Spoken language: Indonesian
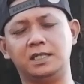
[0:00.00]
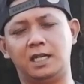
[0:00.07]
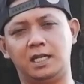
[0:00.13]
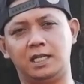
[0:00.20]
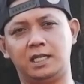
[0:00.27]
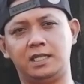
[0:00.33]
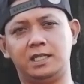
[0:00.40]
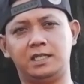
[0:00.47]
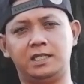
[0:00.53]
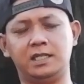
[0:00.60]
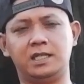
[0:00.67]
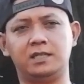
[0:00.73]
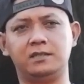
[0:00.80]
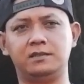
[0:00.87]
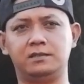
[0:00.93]
akhirnya
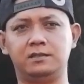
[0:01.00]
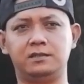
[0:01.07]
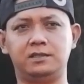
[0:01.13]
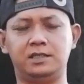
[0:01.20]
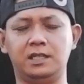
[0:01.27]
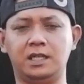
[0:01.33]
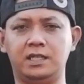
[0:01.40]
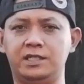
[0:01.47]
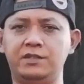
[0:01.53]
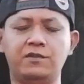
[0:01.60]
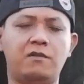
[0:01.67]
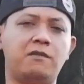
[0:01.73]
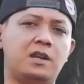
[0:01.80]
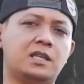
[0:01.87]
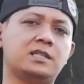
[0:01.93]
dengan dengan
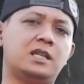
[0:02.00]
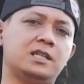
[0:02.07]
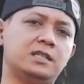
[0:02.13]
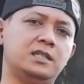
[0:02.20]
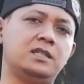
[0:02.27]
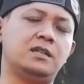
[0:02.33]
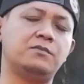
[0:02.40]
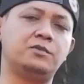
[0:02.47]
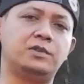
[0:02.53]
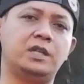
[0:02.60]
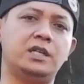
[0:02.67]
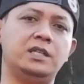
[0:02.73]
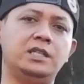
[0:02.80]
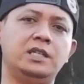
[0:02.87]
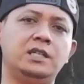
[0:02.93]
jiwa welas asih Sang
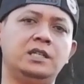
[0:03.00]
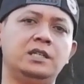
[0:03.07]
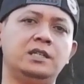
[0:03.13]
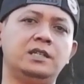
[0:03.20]
Buddha ini